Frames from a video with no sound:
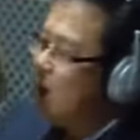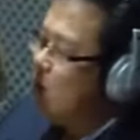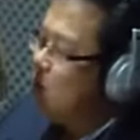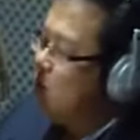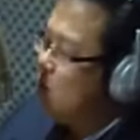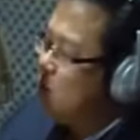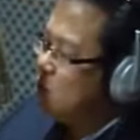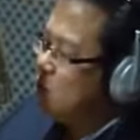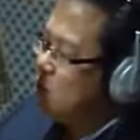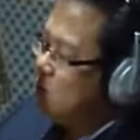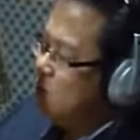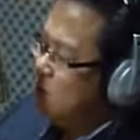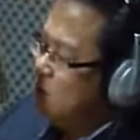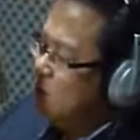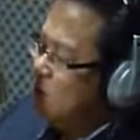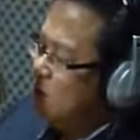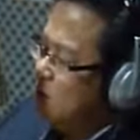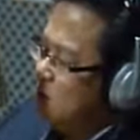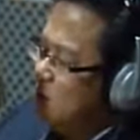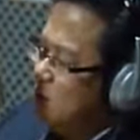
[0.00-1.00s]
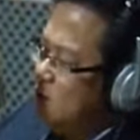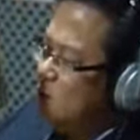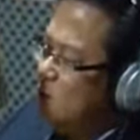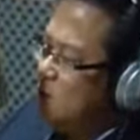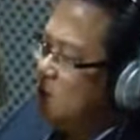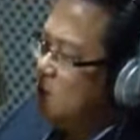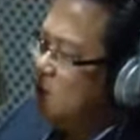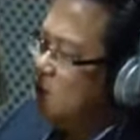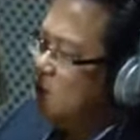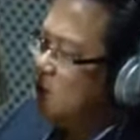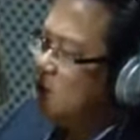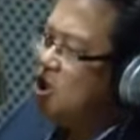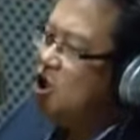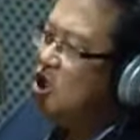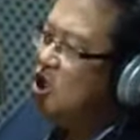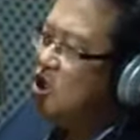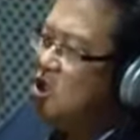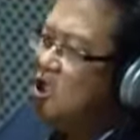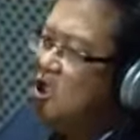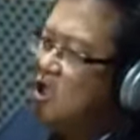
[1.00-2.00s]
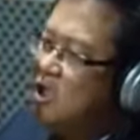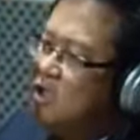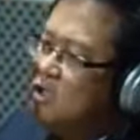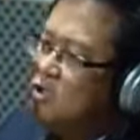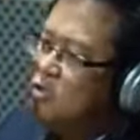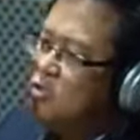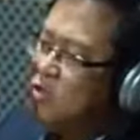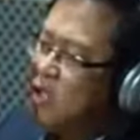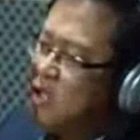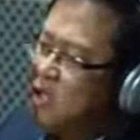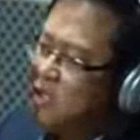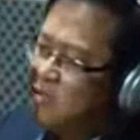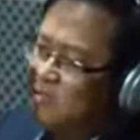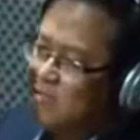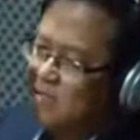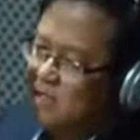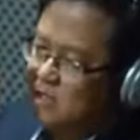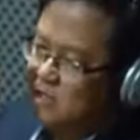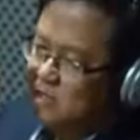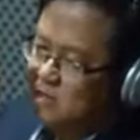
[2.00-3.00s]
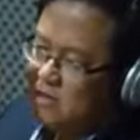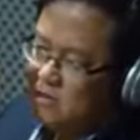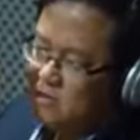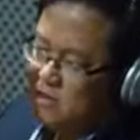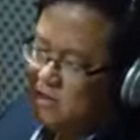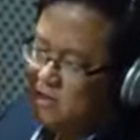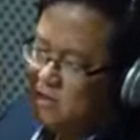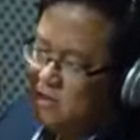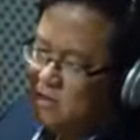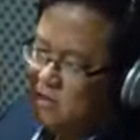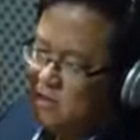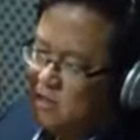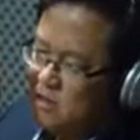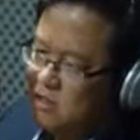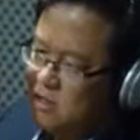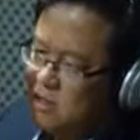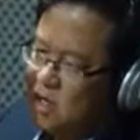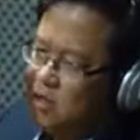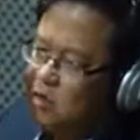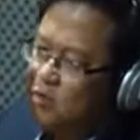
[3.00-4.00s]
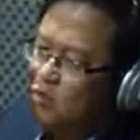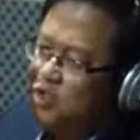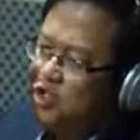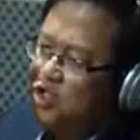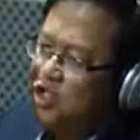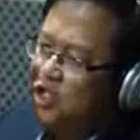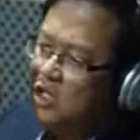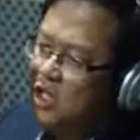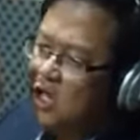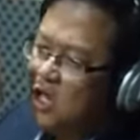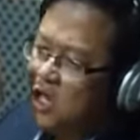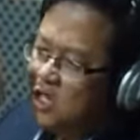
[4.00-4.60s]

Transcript: 如果说有有一些域性的住在郊区、